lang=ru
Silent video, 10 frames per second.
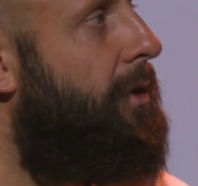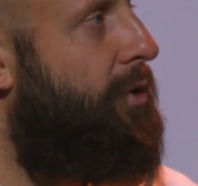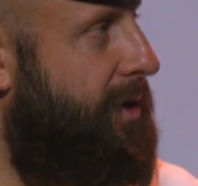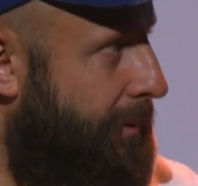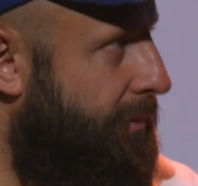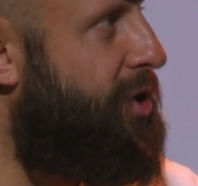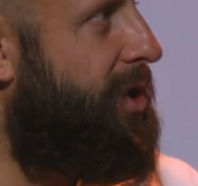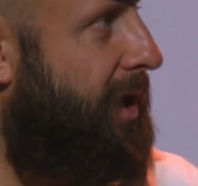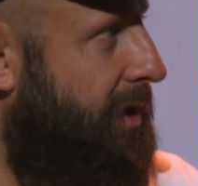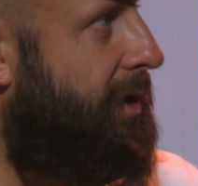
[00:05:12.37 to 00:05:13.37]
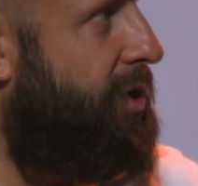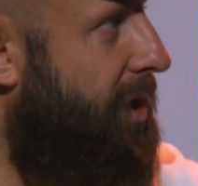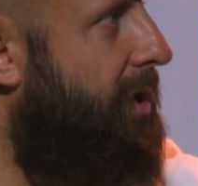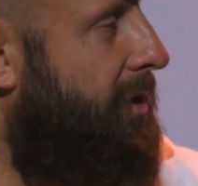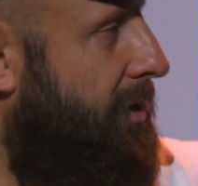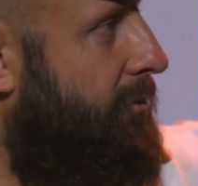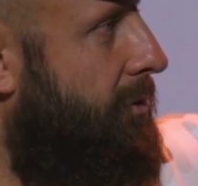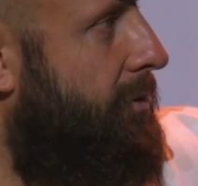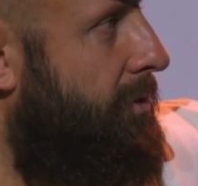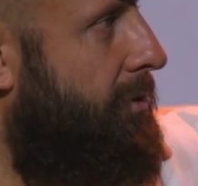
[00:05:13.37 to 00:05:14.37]
То есть обычно они начинают это
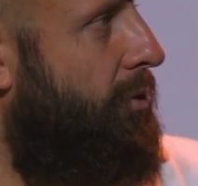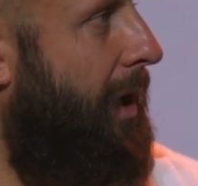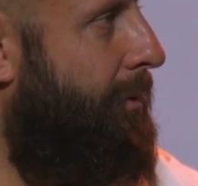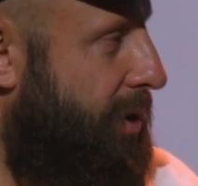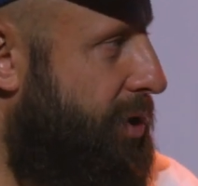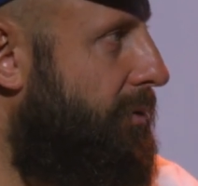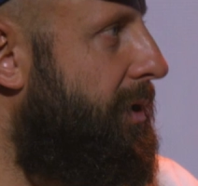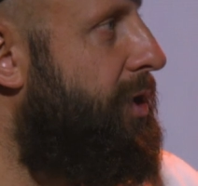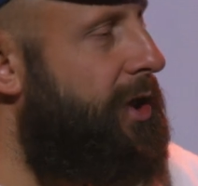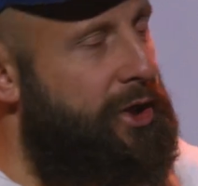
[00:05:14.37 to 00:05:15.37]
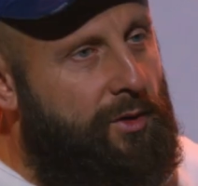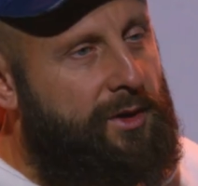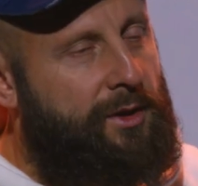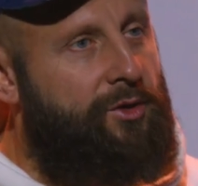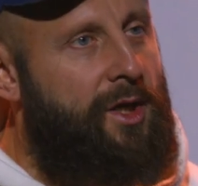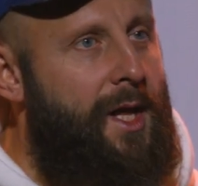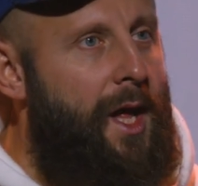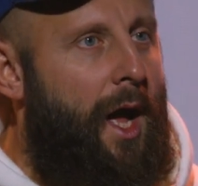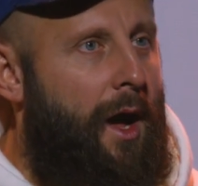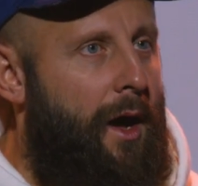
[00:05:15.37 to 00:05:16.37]
вот, ну как бы ты с чего-то начинаешь, куда-то идешь.
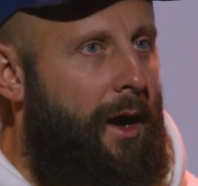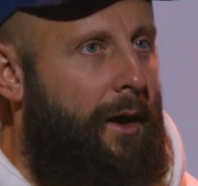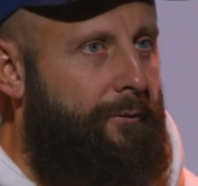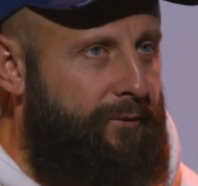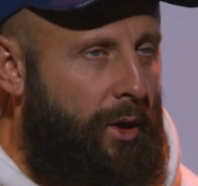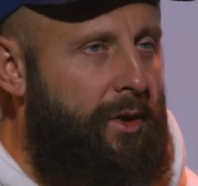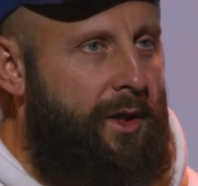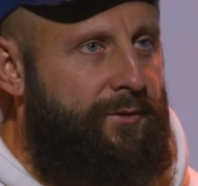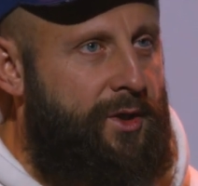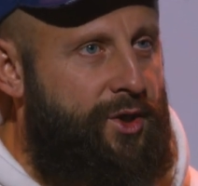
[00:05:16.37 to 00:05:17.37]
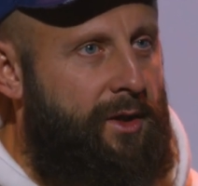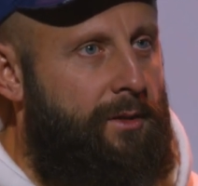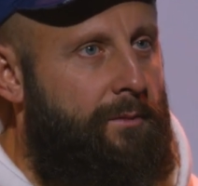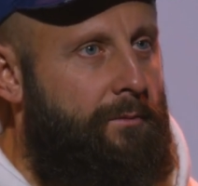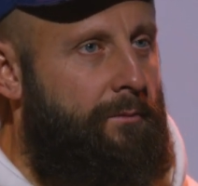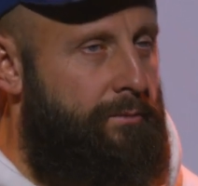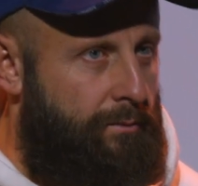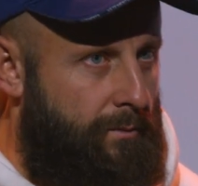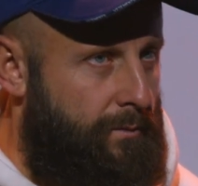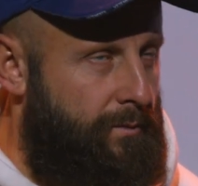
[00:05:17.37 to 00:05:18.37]
А второе, я встречал
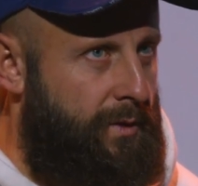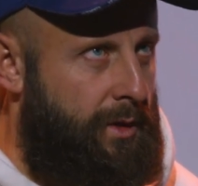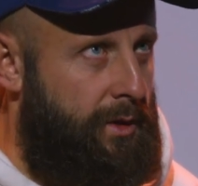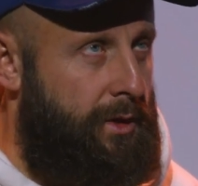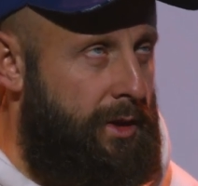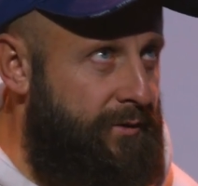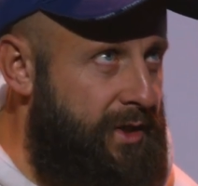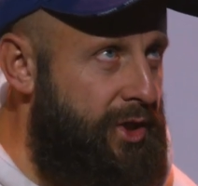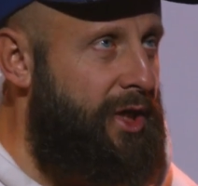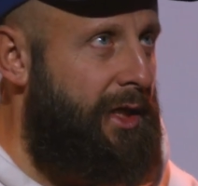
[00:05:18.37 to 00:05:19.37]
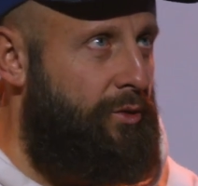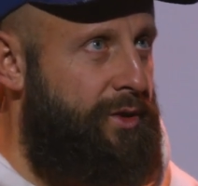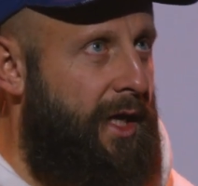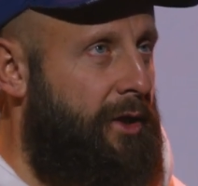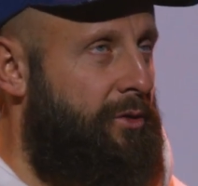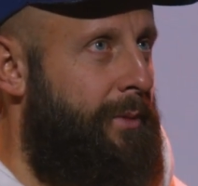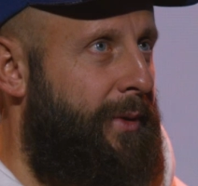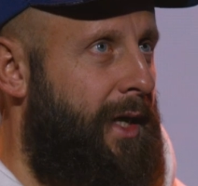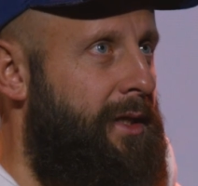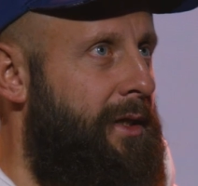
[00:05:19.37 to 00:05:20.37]
не встречал людей, которые
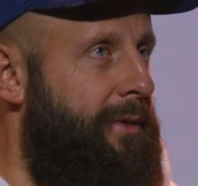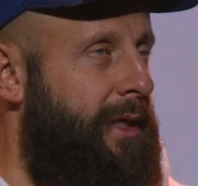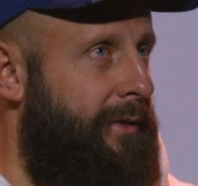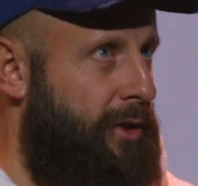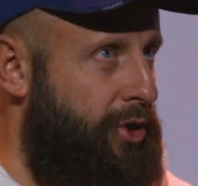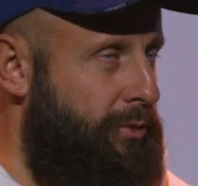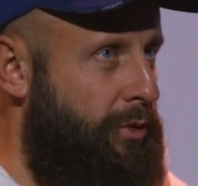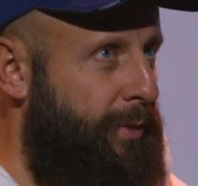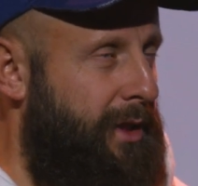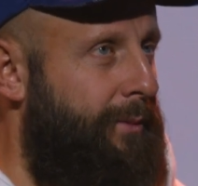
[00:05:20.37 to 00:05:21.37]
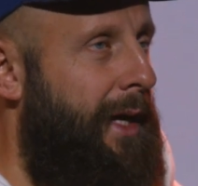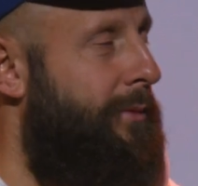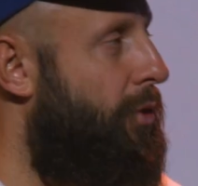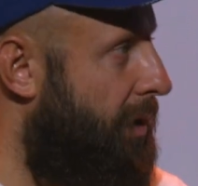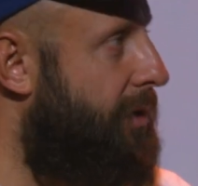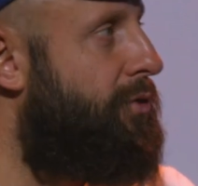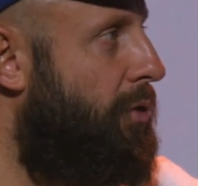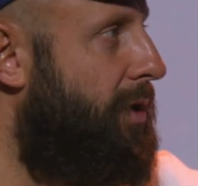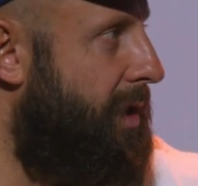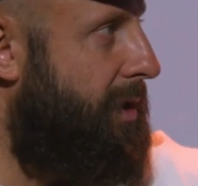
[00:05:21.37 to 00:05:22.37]
приходили бы и говорили, что мы употребляем, и у нас
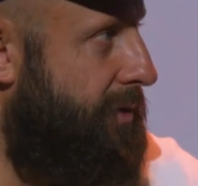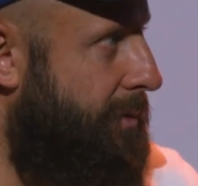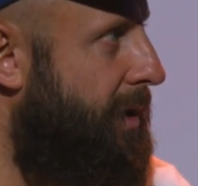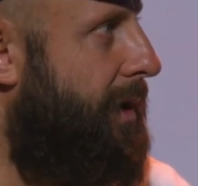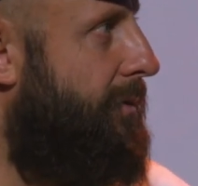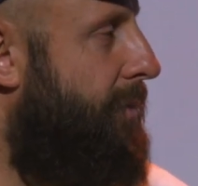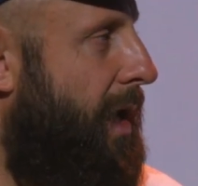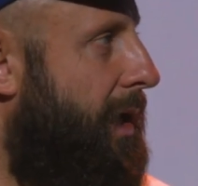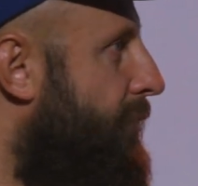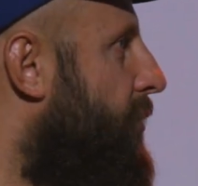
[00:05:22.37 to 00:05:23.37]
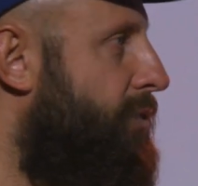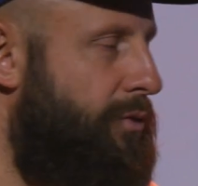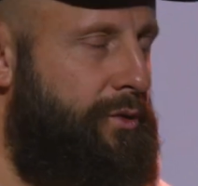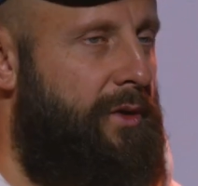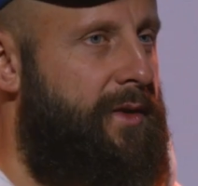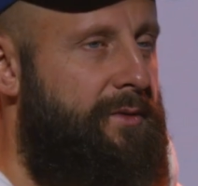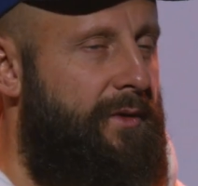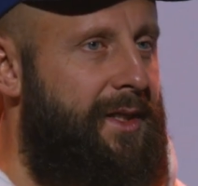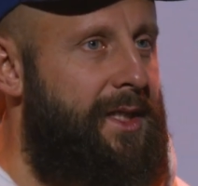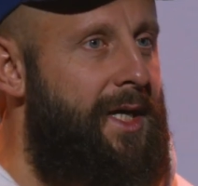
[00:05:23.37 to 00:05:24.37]
все классно, семья, и брак, и все, все здорово
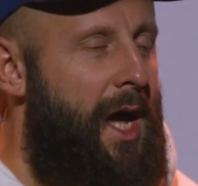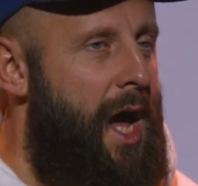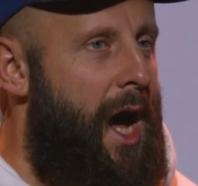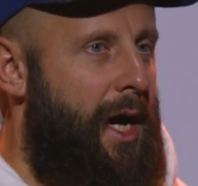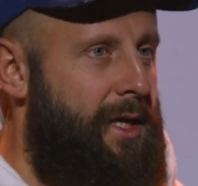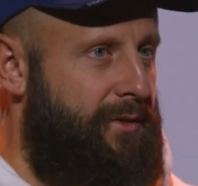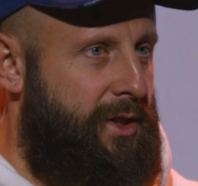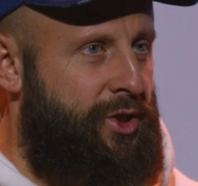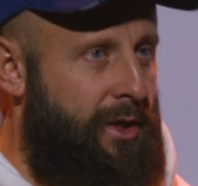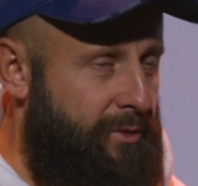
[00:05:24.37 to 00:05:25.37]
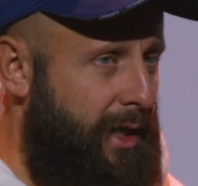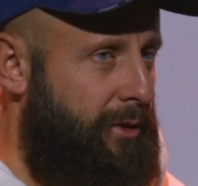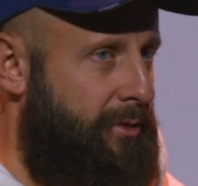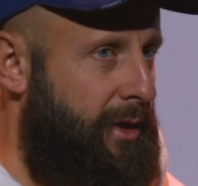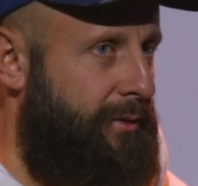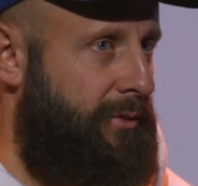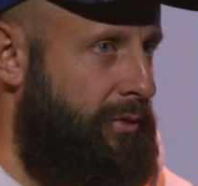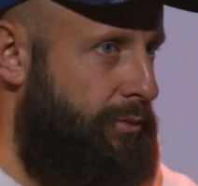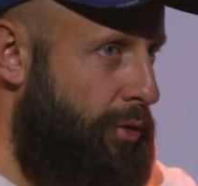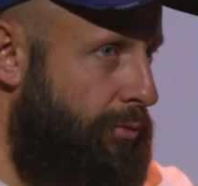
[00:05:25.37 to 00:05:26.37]
развивается. А я встречаю людей, которые говорят,
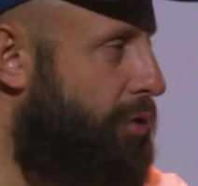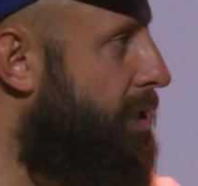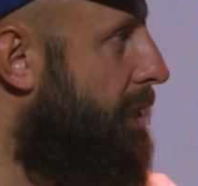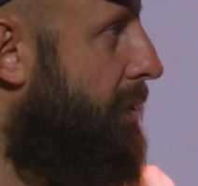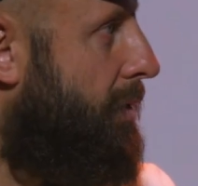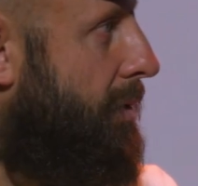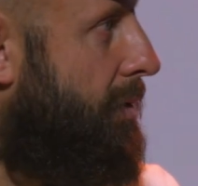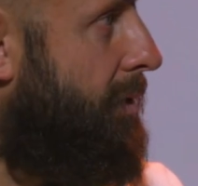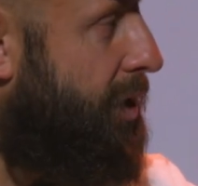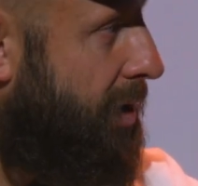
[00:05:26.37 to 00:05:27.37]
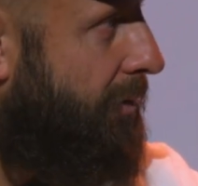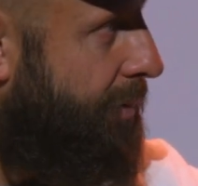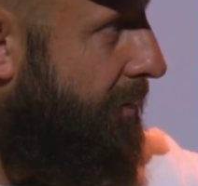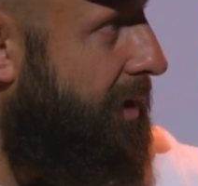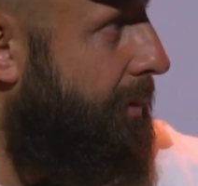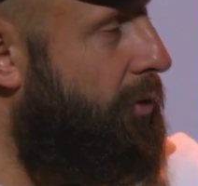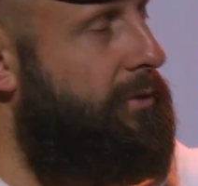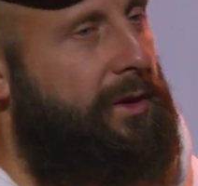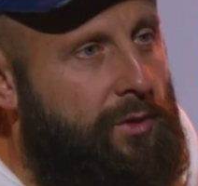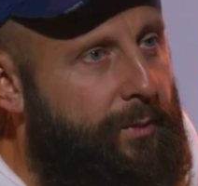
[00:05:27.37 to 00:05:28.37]
вот мой муж начал выпивать, и
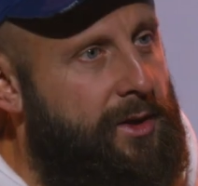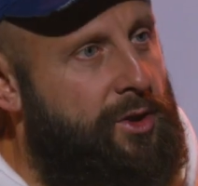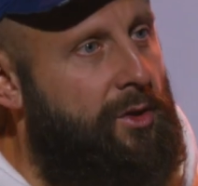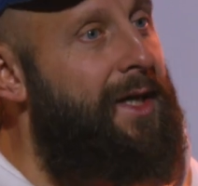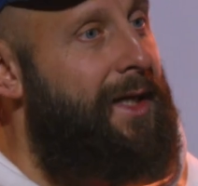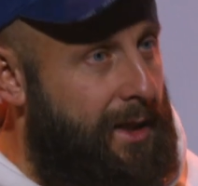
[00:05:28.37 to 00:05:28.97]
потом вот это все произошло.